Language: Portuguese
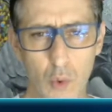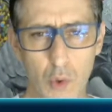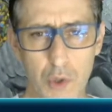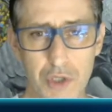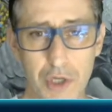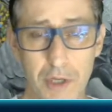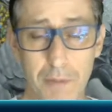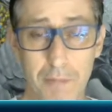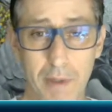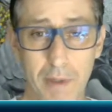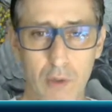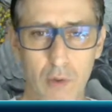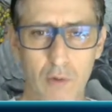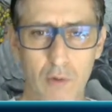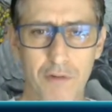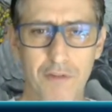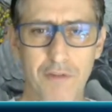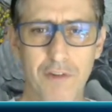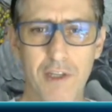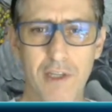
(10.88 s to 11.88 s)
hoje é
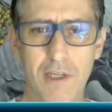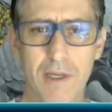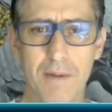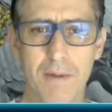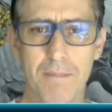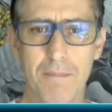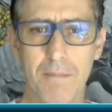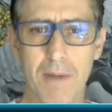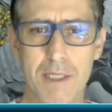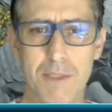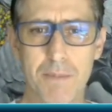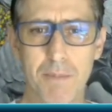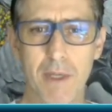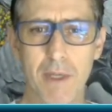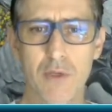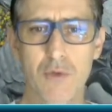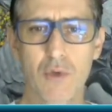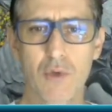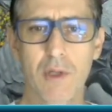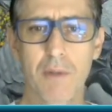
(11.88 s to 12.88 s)
hipertrofia, mas
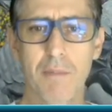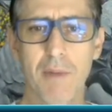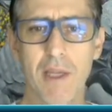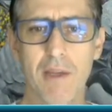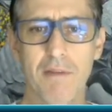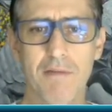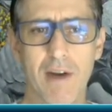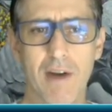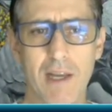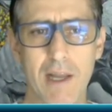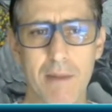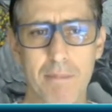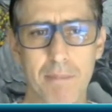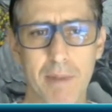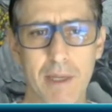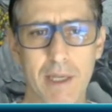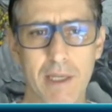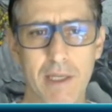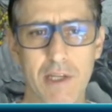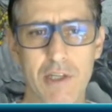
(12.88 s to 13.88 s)
penso também que vale a
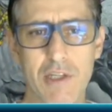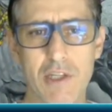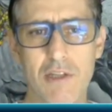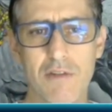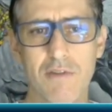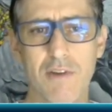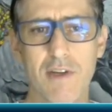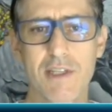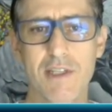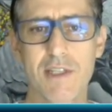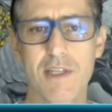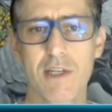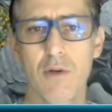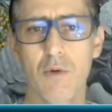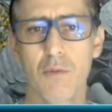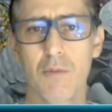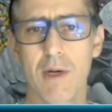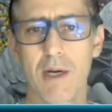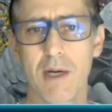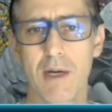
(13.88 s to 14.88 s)
pena a gente fazer
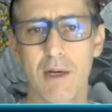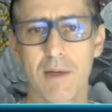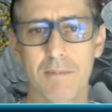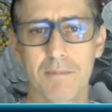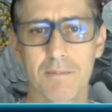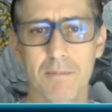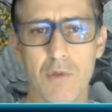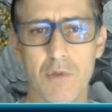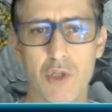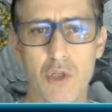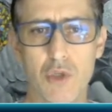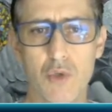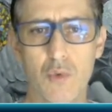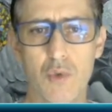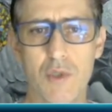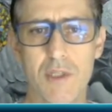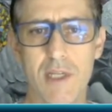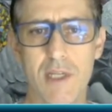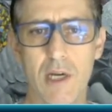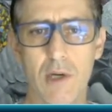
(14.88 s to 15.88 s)
uma
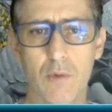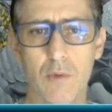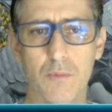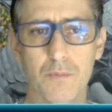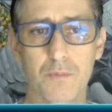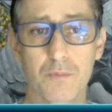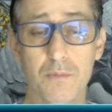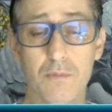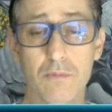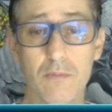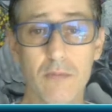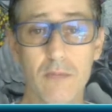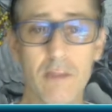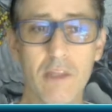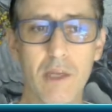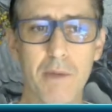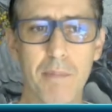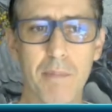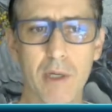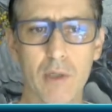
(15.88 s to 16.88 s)
discussão
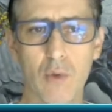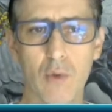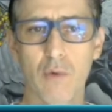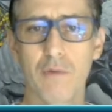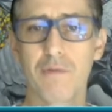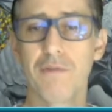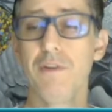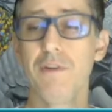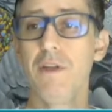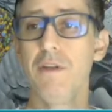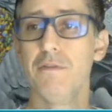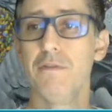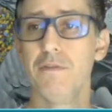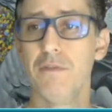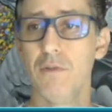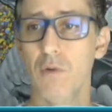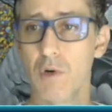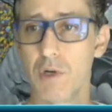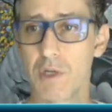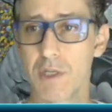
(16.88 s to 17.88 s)
entre hipertrofia e
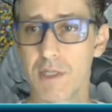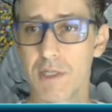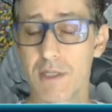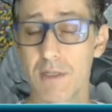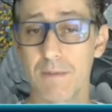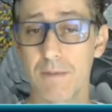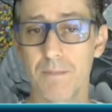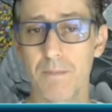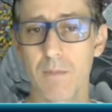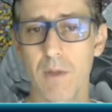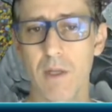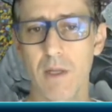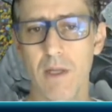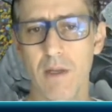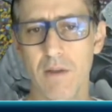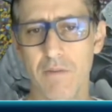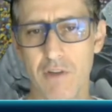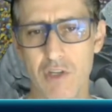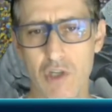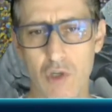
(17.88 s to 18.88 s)
força.
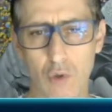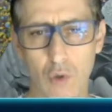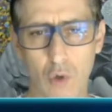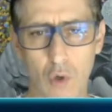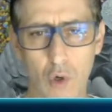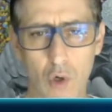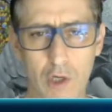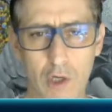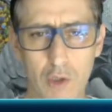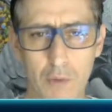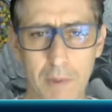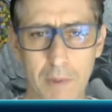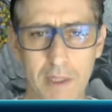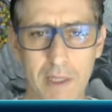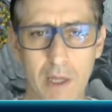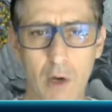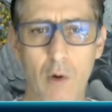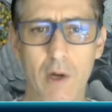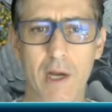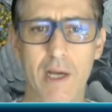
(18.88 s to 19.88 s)
Veja que eu estou colocando uma
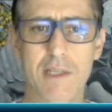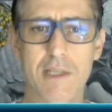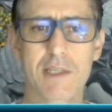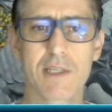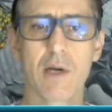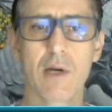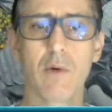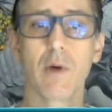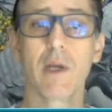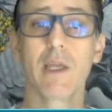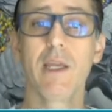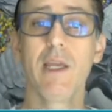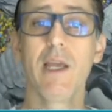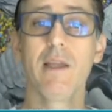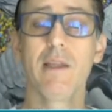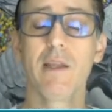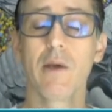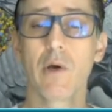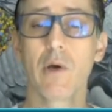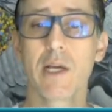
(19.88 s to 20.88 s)
interrogação aqui. A
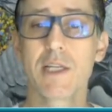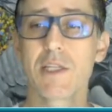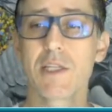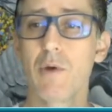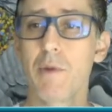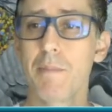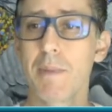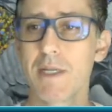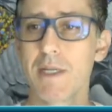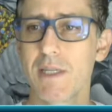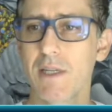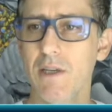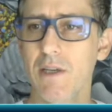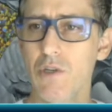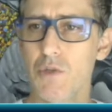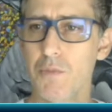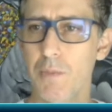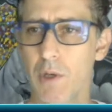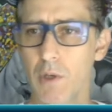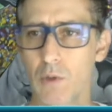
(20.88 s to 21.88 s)
interrogação é para a
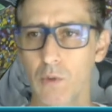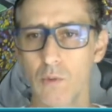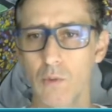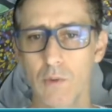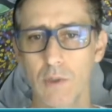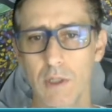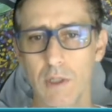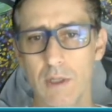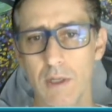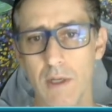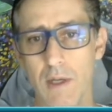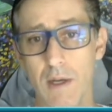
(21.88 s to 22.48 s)
seguinte pergunta: